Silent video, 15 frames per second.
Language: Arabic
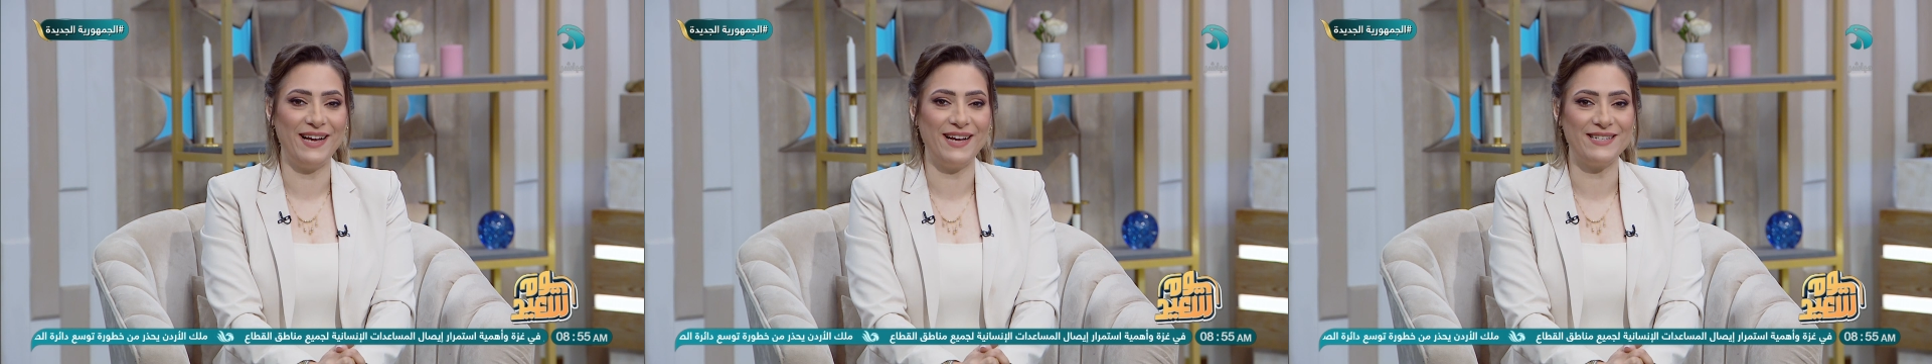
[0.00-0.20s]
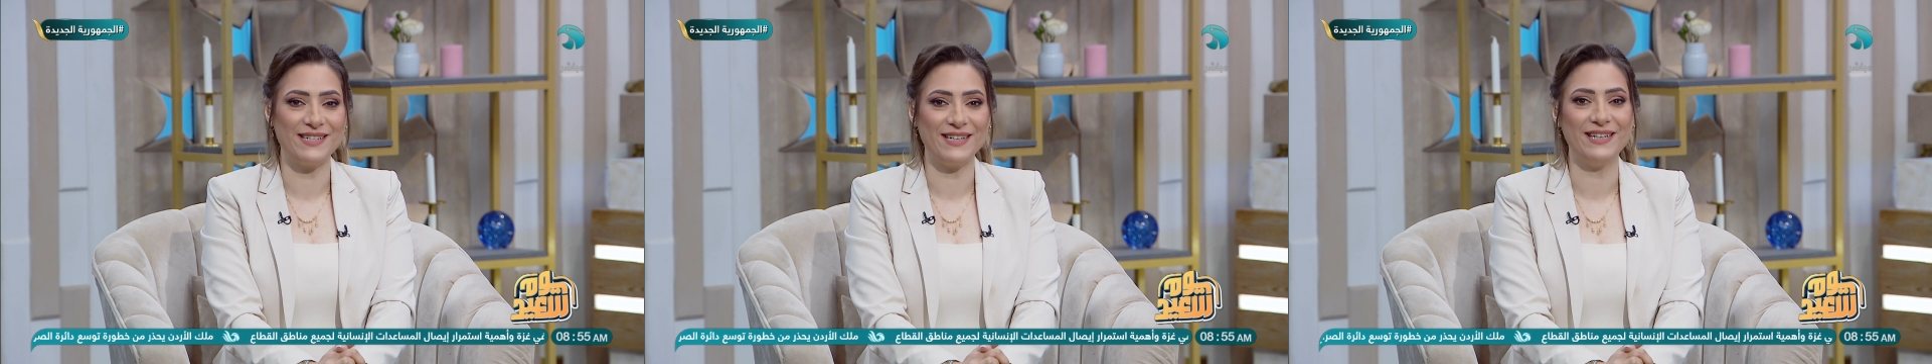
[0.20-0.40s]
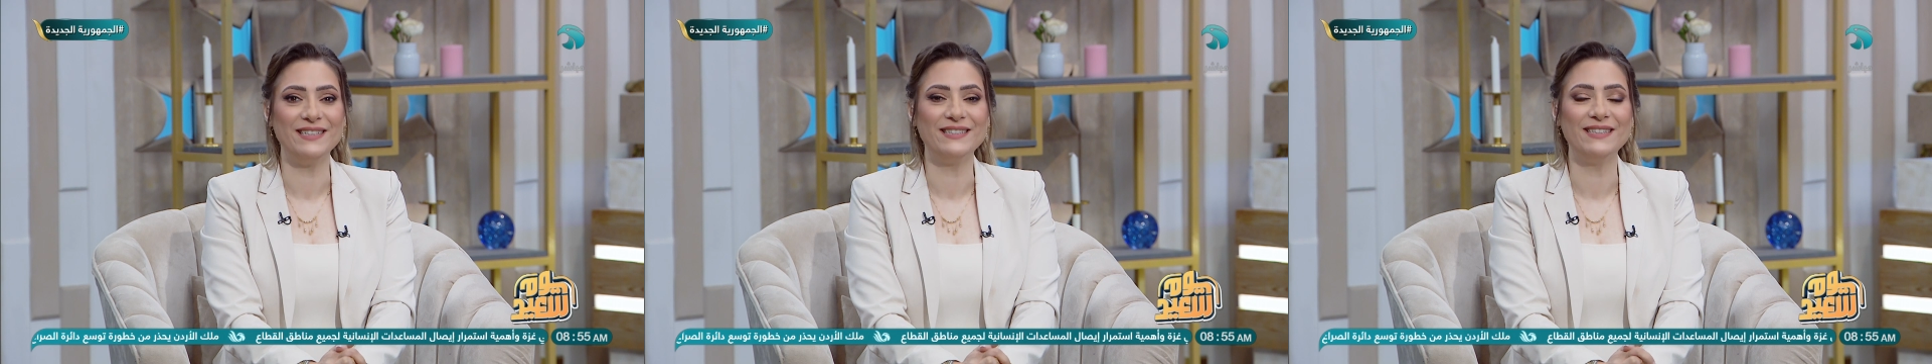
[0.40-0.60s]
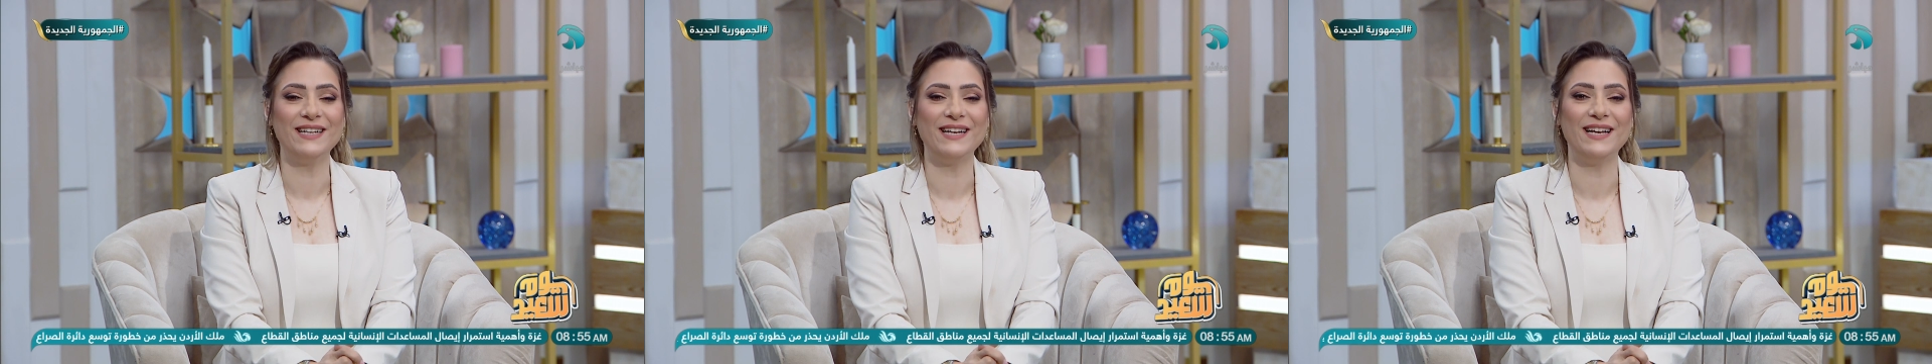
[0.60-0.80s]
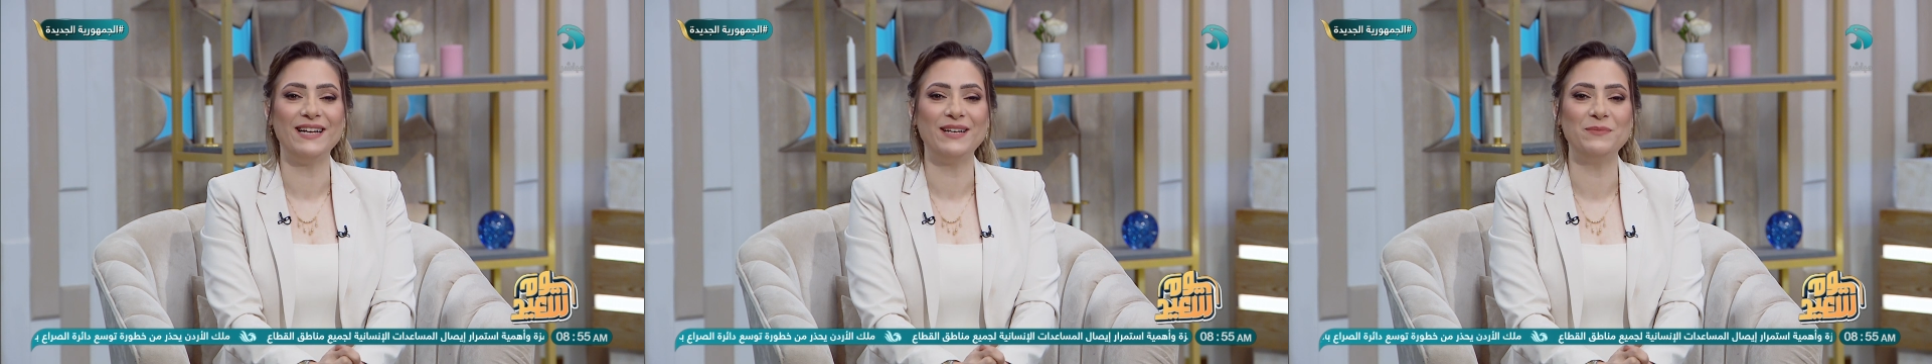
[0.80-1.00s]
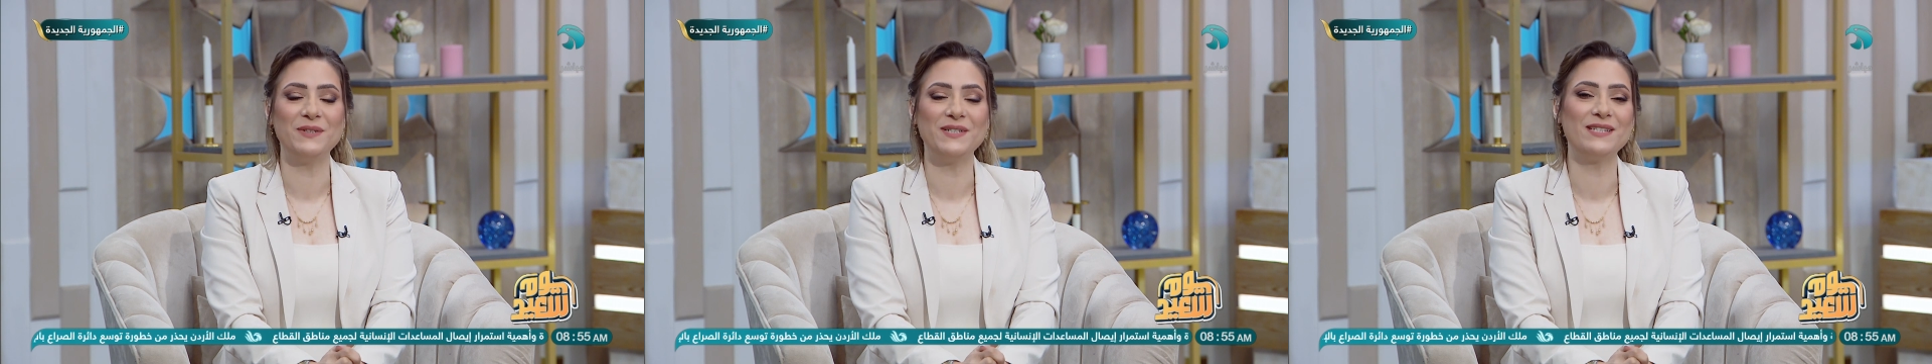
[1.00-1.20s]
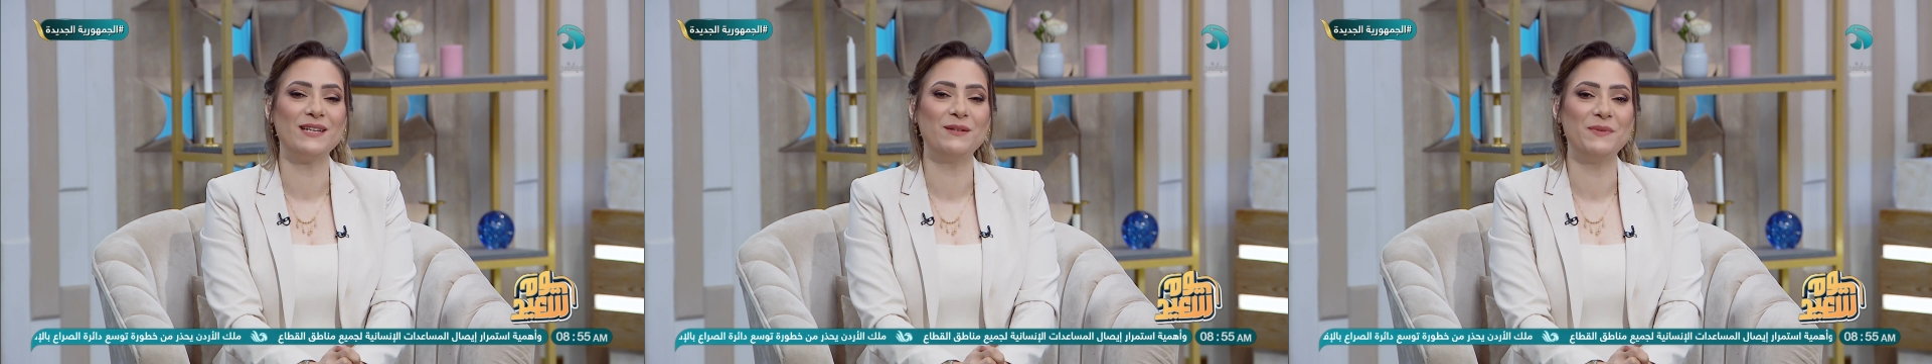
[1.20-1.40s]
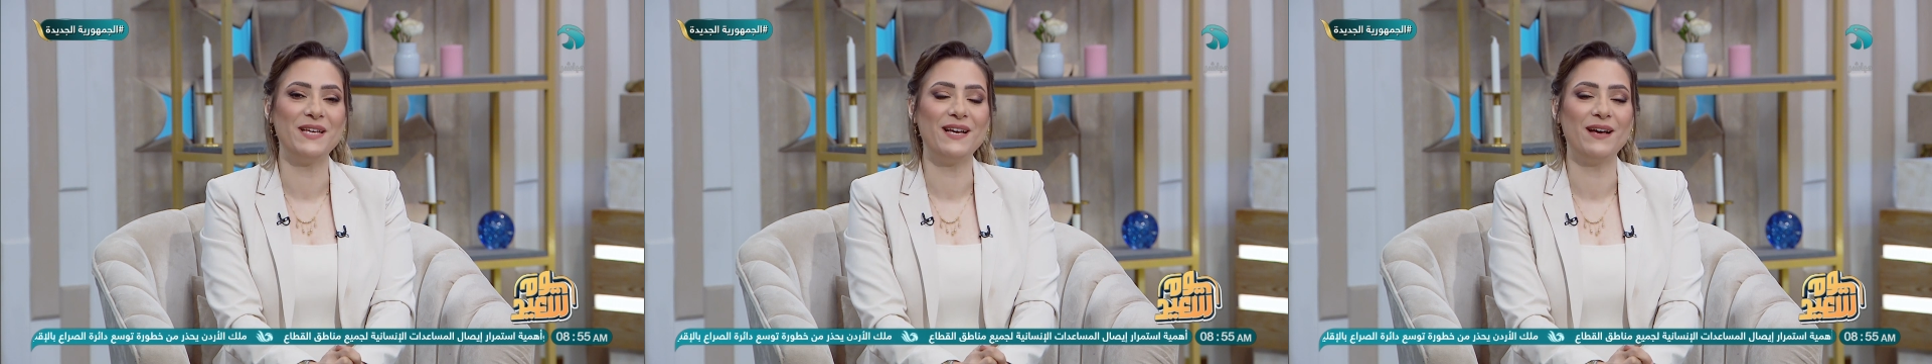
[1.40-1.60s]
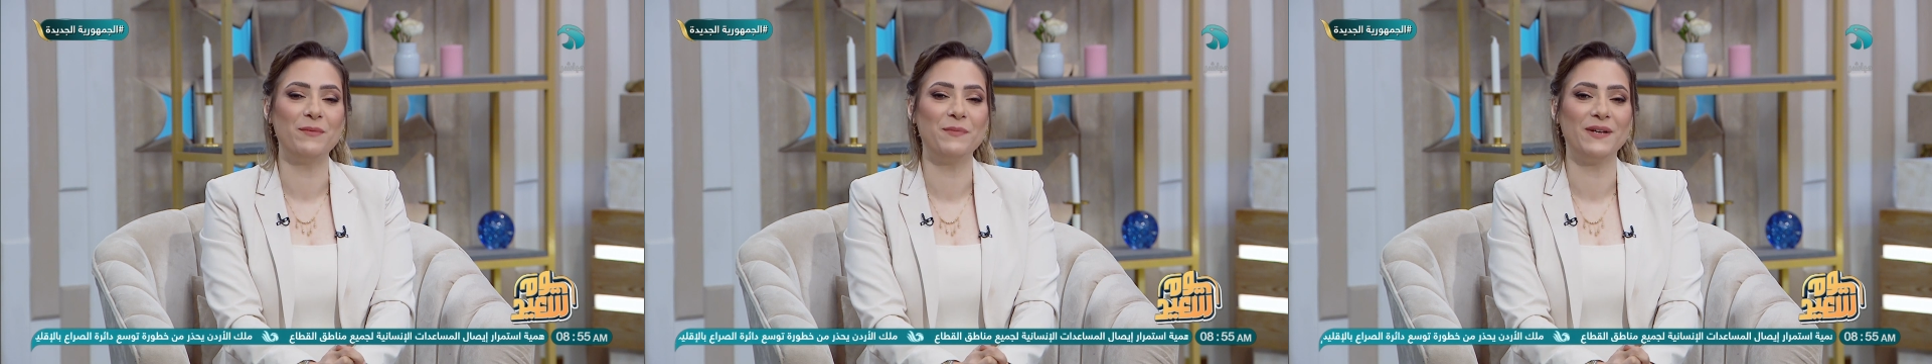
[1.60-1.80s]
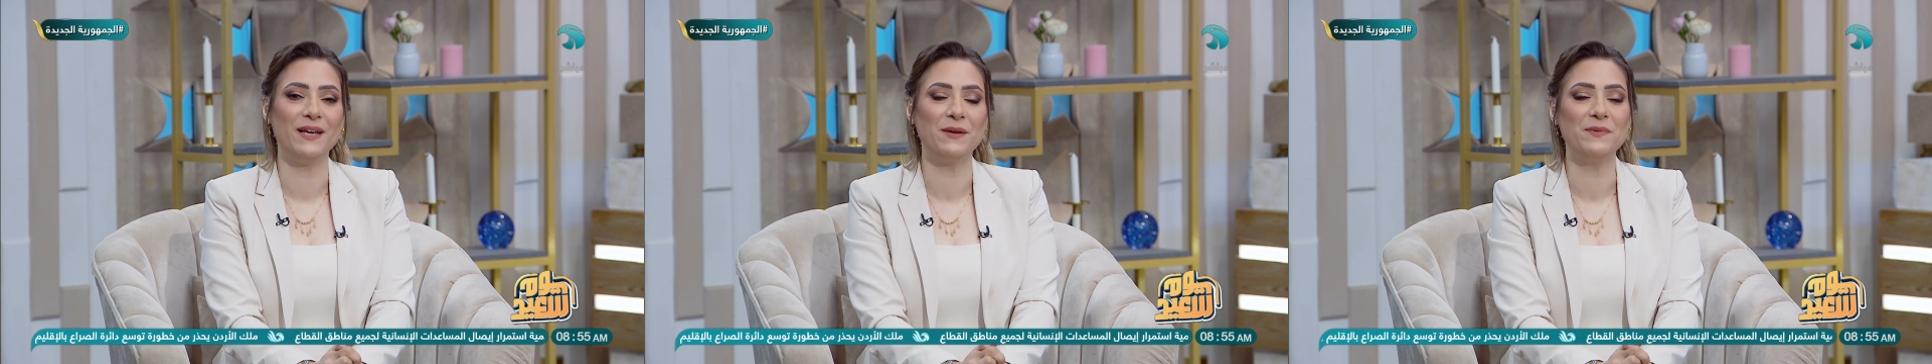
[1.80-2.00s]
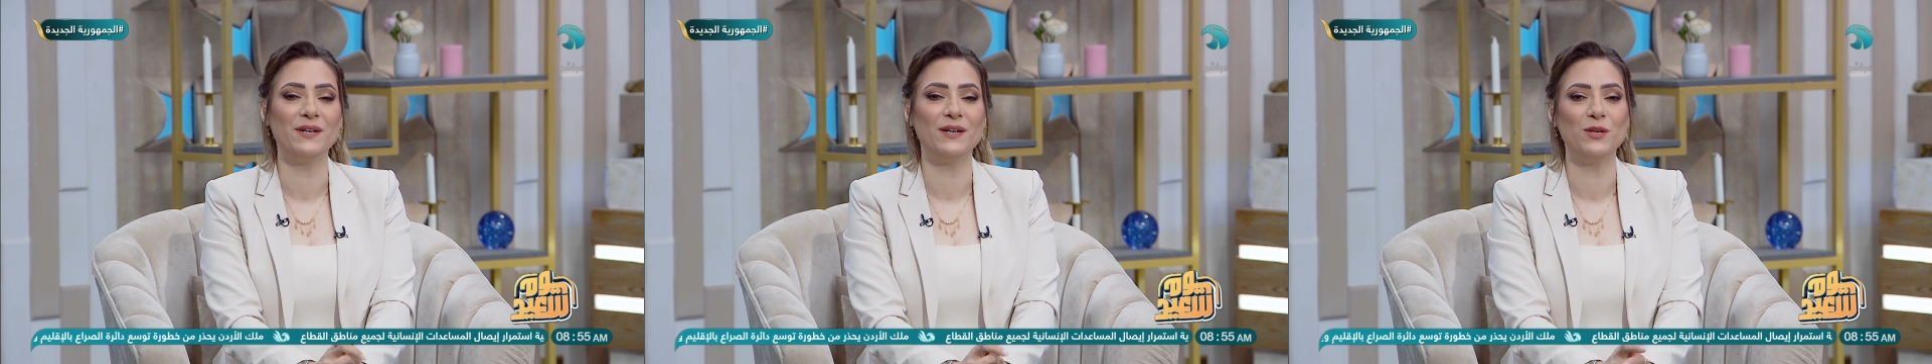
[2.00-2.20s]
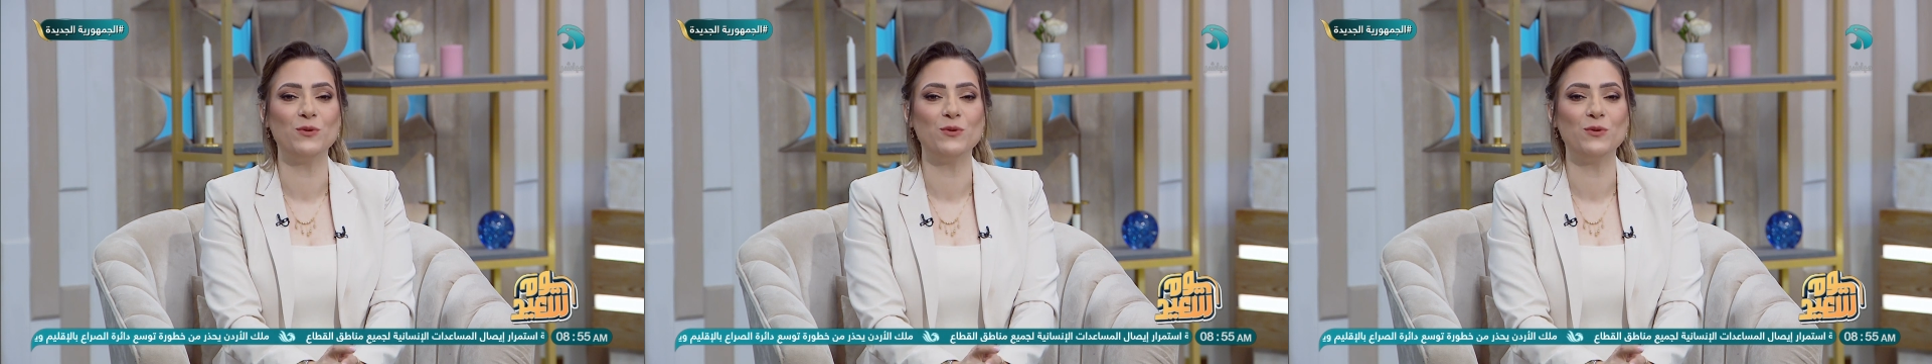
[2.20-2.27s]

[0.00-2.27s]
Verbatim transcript: اسئلتنا اللي بننزل بيها بكاميرا